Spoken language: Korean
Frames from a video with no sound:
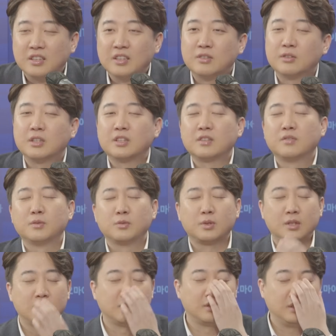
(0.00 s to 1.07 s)
이게 우리나라 사람들이 보통
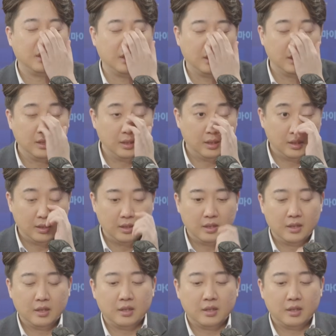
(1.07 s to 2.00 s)
하는 건데 네.